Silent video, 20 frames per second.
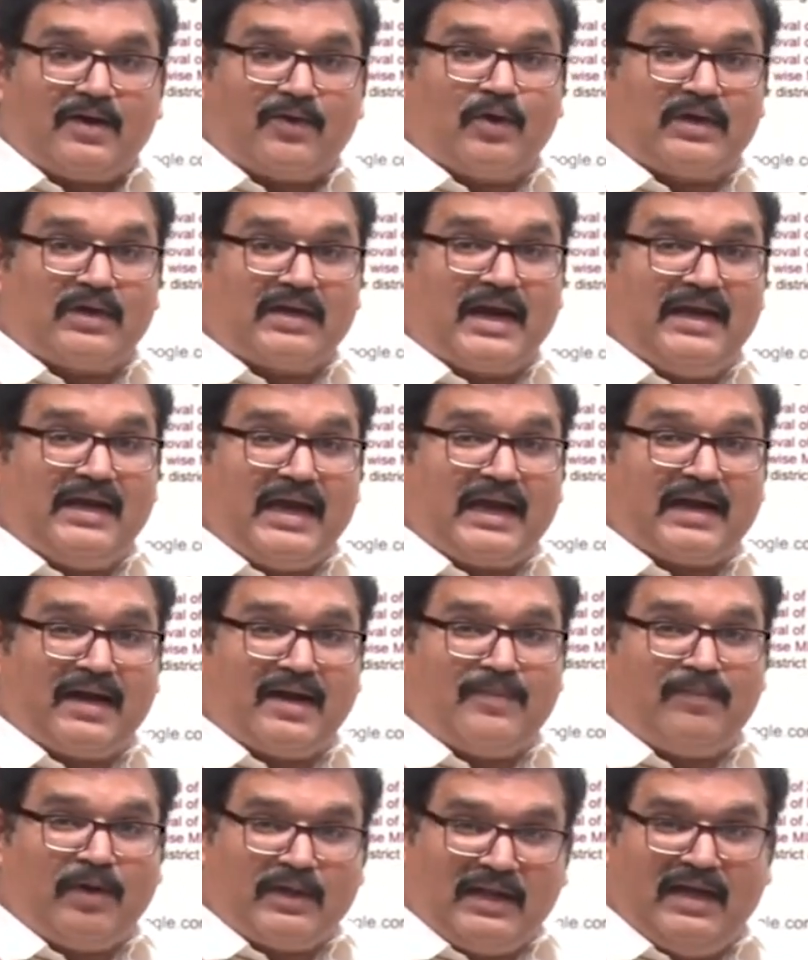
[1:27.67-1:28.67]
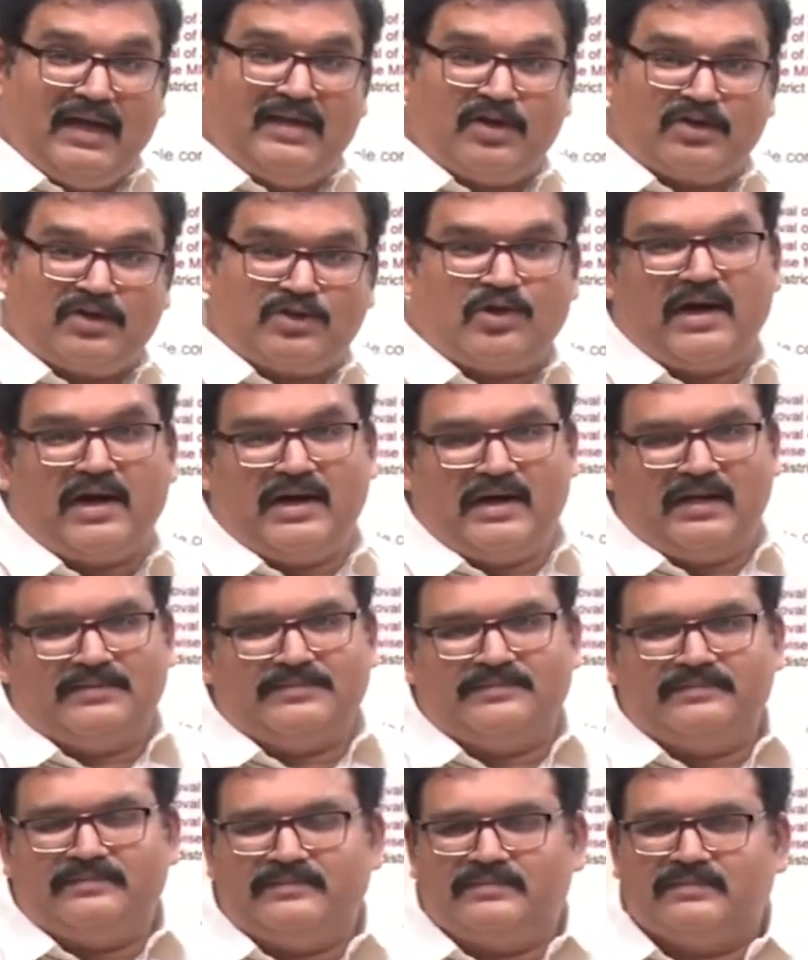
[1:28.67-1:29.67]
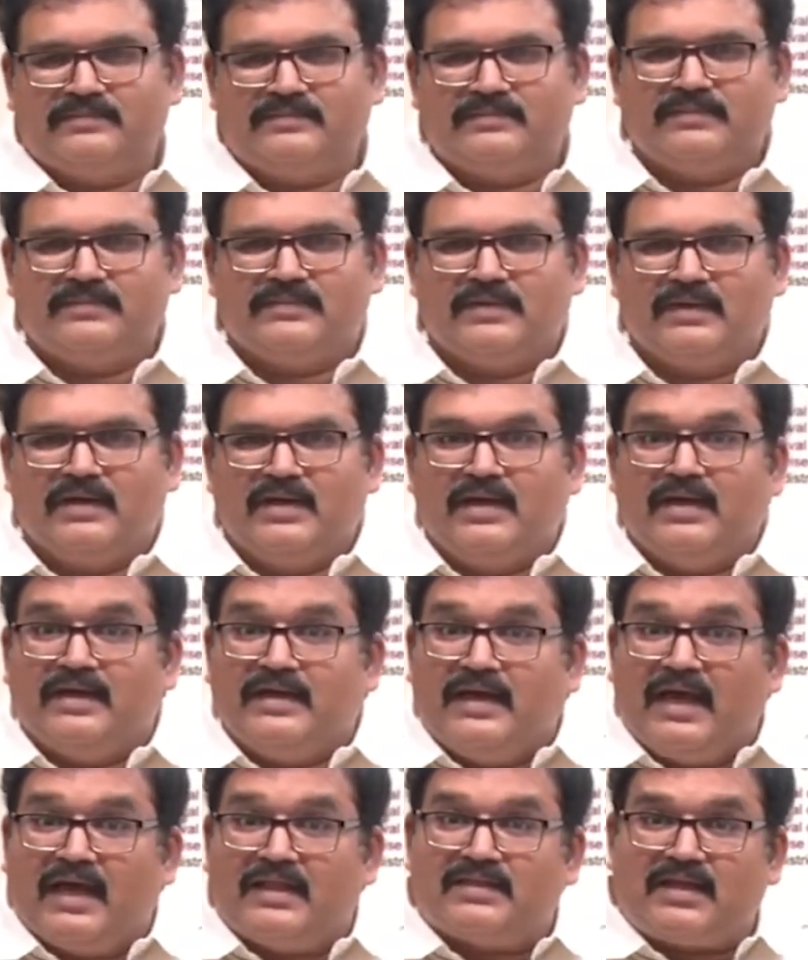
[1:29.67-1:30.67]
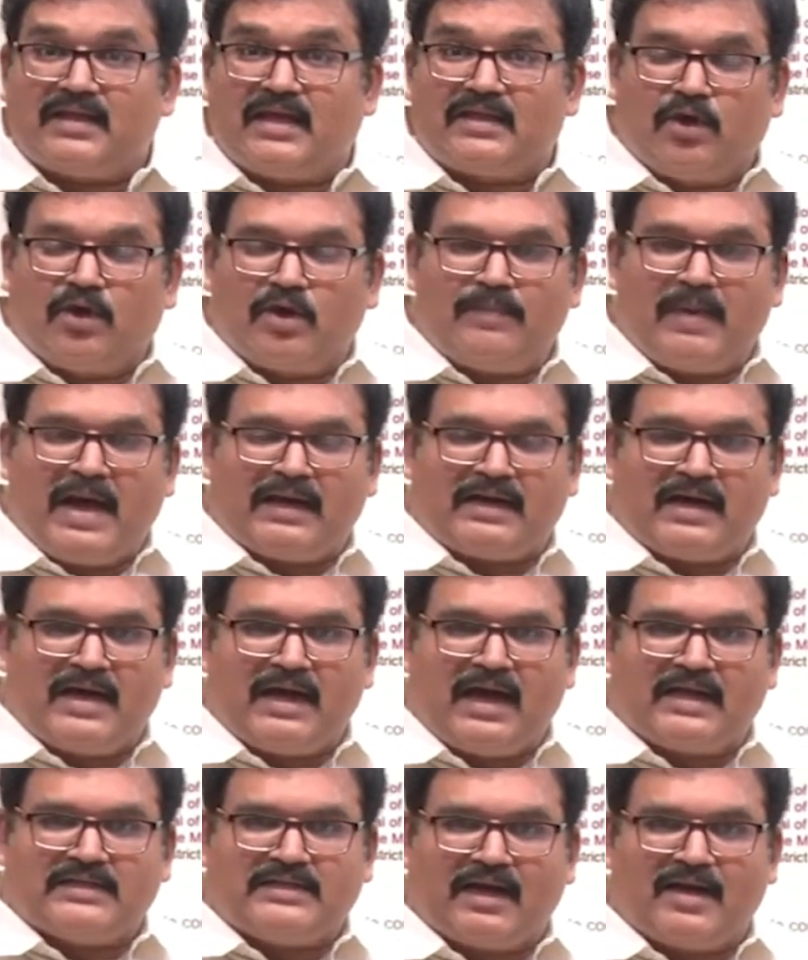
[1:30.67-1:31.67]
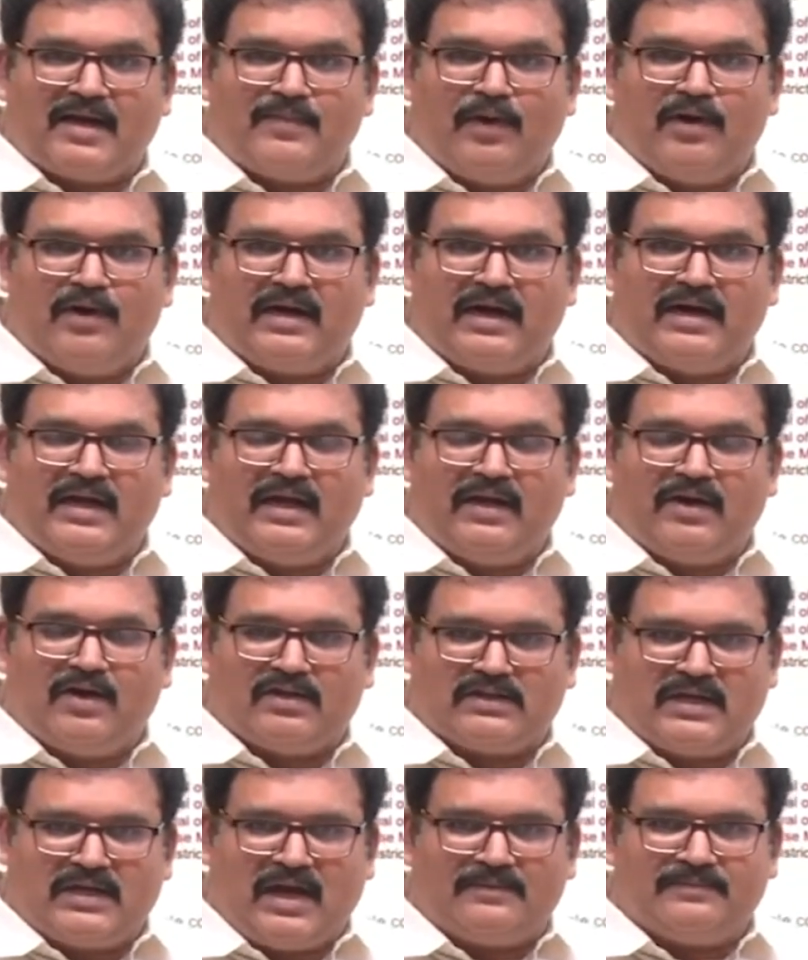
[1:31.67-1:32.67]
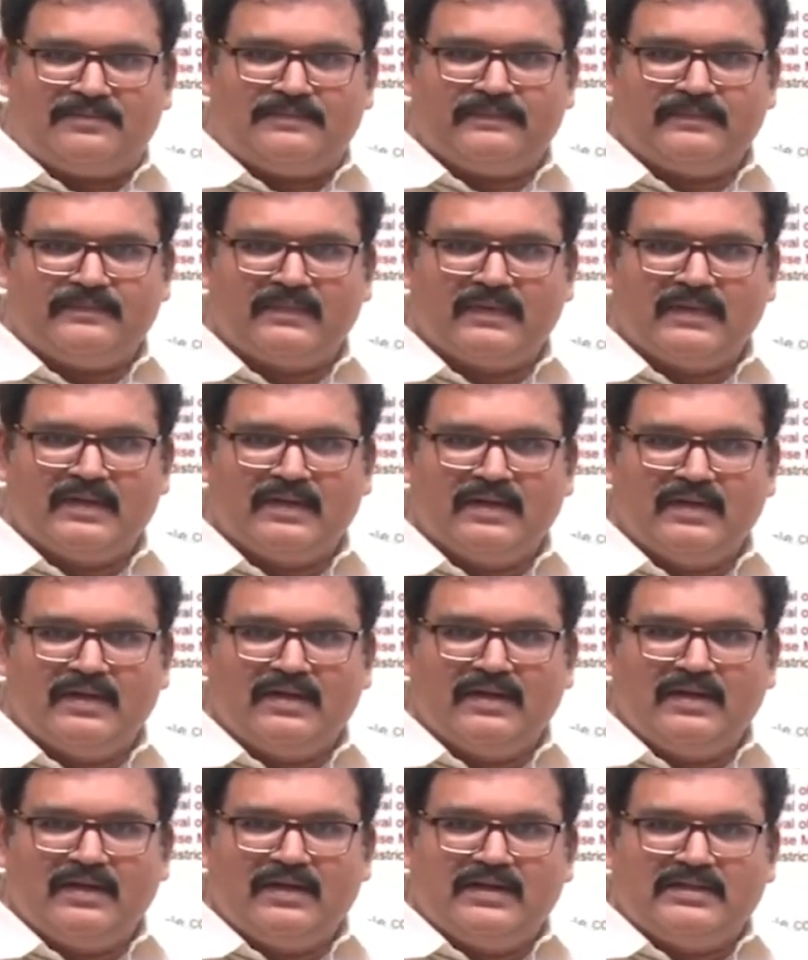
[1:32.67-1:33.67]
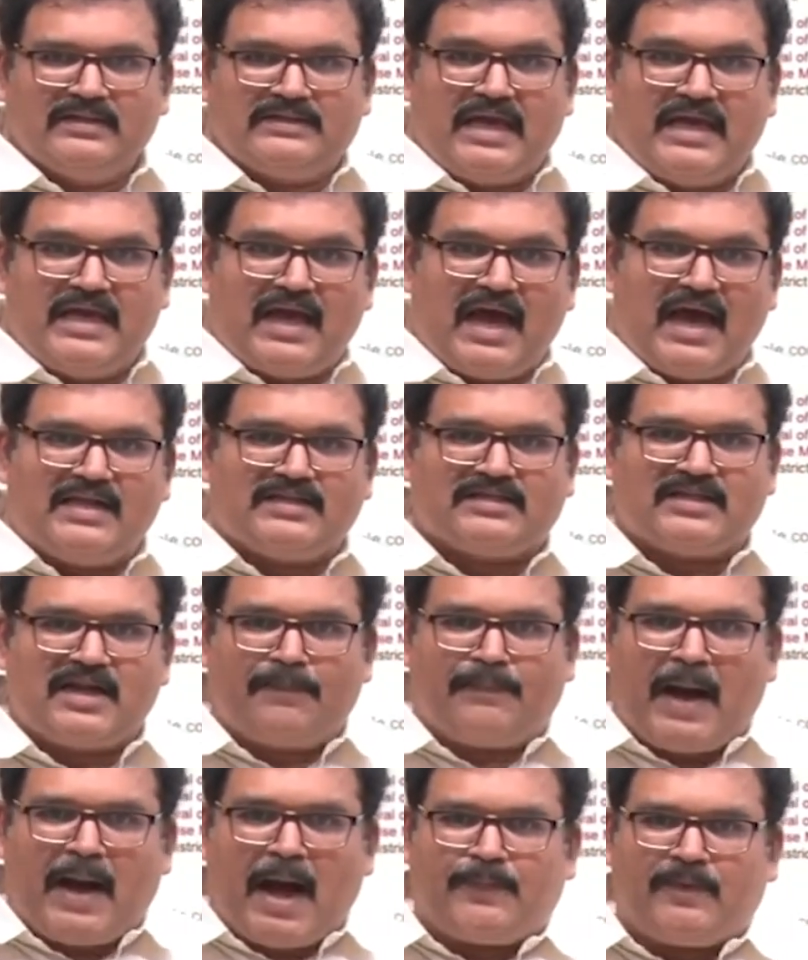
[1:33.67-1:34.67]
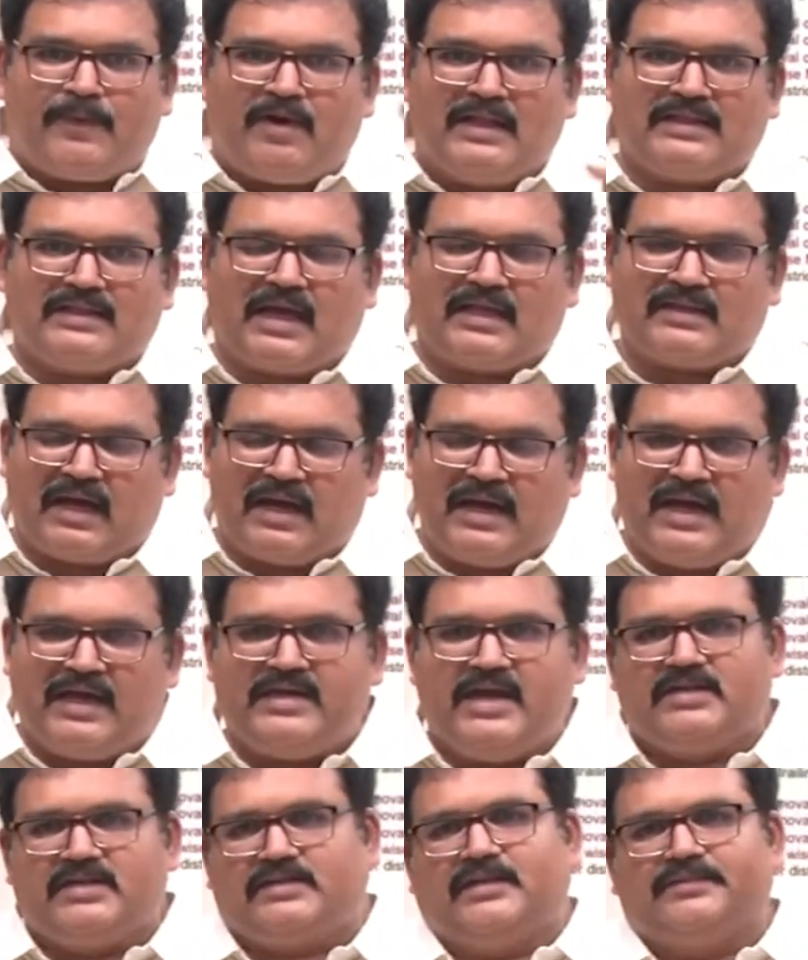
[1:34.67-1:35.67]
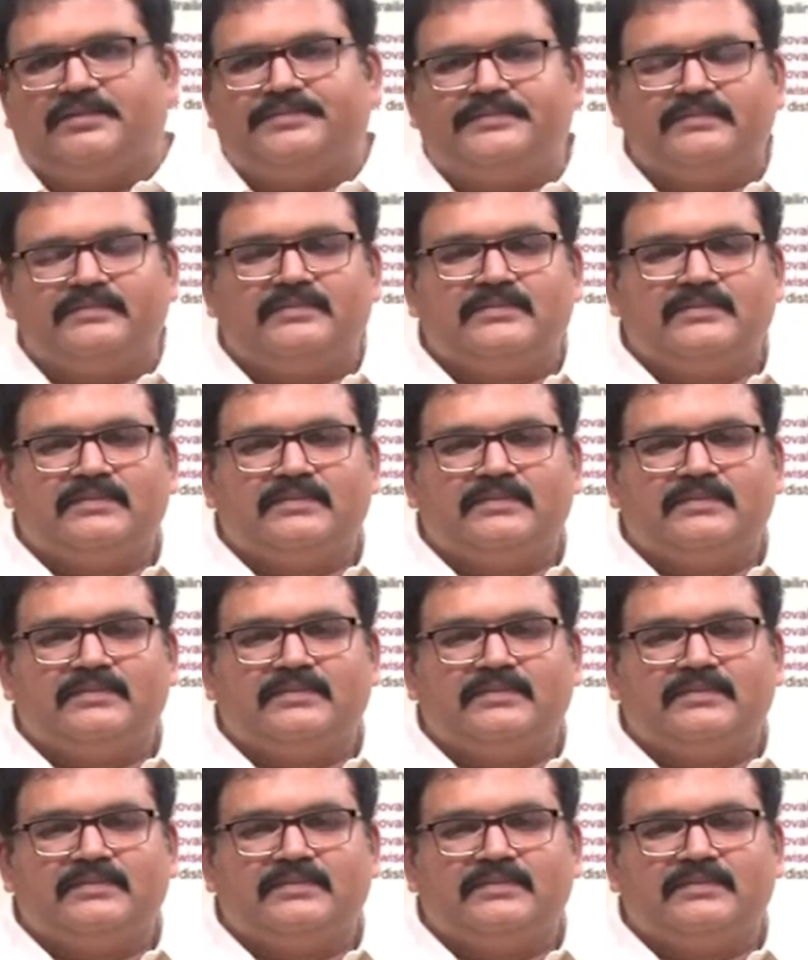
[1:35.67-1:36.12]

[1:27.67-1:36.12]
ఆ కుట్ర ఎక్కడ మొదలైందో చూడండి ఎంత దుర్మార్గంగా జగన్మోహన్ రెడ్డి ఈ రోజున చేయాల్సిన పాపం అంతా తనే చేసి